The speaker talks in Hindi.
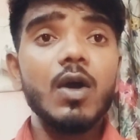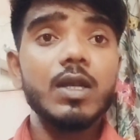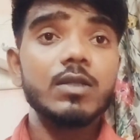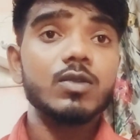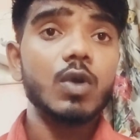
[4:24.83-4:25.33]

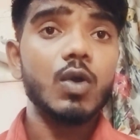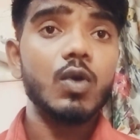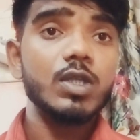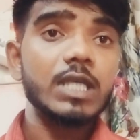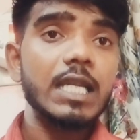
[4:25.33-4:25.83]
और जो
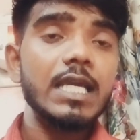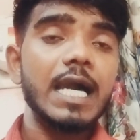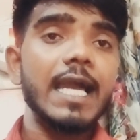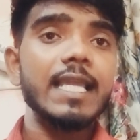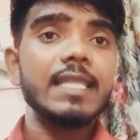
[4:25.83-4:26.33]
क्वेश्चन
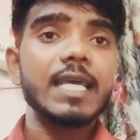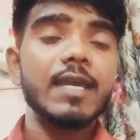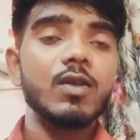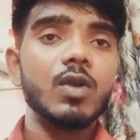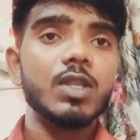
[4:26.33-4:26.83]
लिखाया
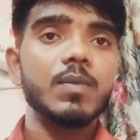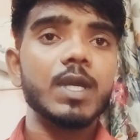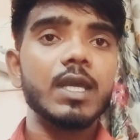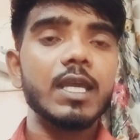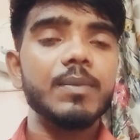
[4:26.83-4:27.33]
जाता है नोट्स
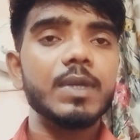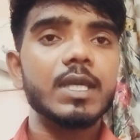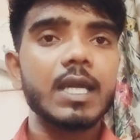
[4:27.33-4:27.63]
में एम